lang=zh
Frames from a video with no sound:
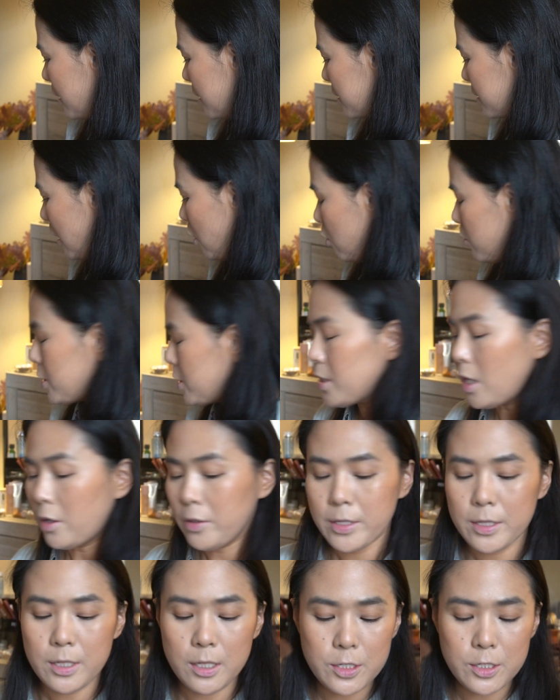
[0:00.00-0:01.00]
然后我们找
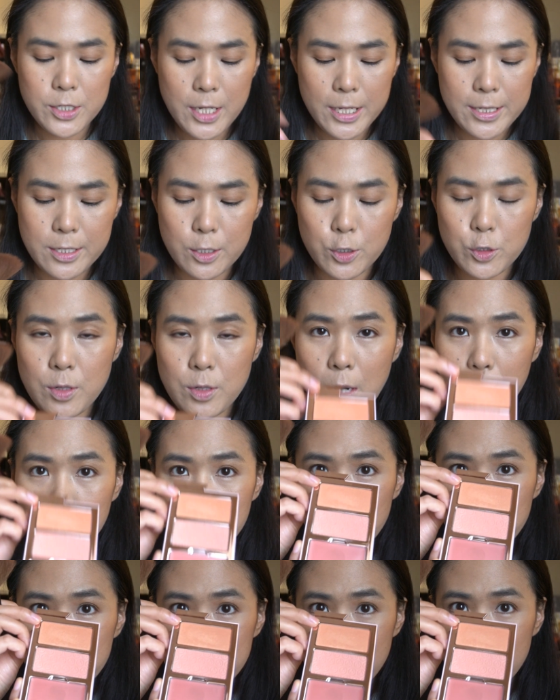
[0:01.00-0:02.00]
一个扇形刷，我
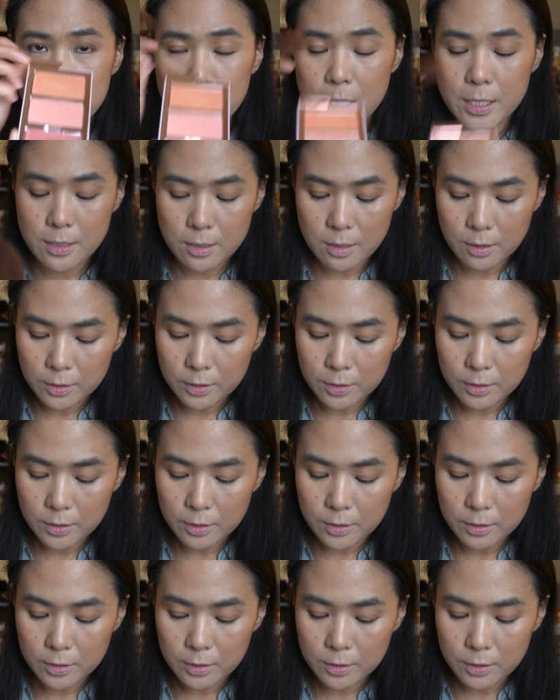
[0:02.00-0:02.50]
用一下这一个